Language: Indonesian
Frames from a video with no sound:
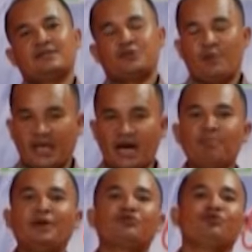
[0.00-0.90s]
sebagai
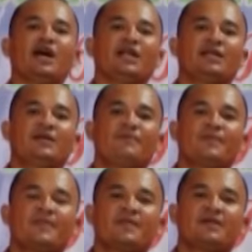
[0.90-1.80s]
hamba Tuhan,
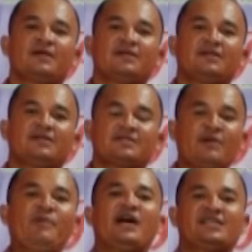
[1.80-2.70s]

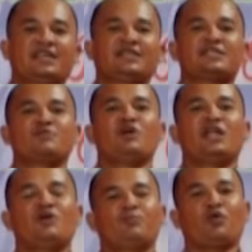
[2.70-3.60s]
saya mengajak kita semua
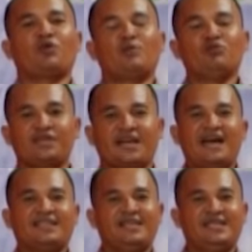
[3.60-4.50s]
lewat program Mutiara
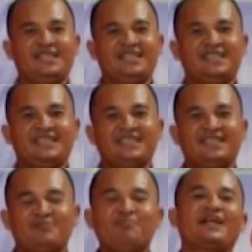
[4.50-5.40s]
Hati ini.
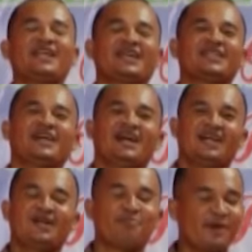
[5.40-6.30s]
Marilah kita
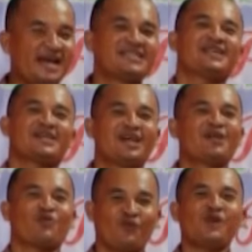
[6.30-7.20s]
belajar
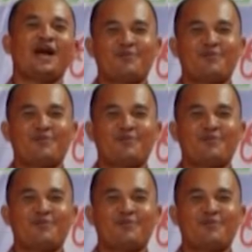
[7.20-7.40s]
dari profil